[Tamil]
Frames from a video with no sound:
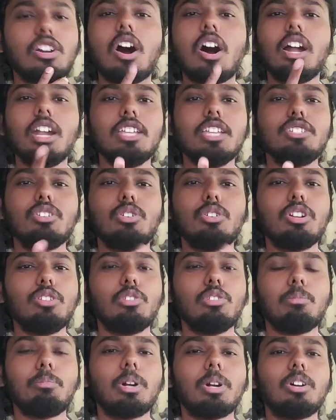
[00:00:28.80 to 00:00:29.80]
காலேஜ்
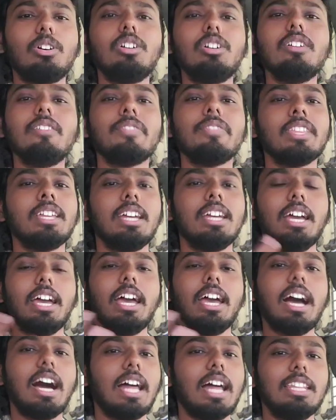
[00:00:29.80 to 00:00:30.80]
ரோடுன்னு ஒரு படம்
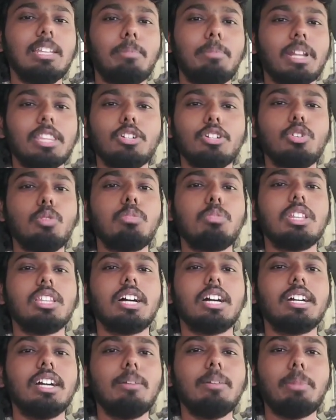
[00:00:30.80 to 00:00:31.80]
அந்த படத்துக்கு
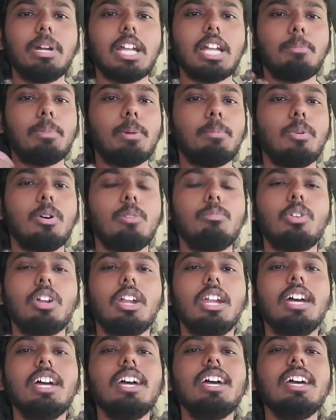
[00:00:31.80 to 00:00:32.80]
கூப்பிட்டுருந்தாங்க பட் அப்போ போக
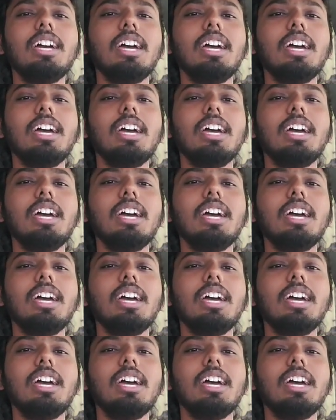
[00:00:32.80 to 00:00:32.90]
முடியல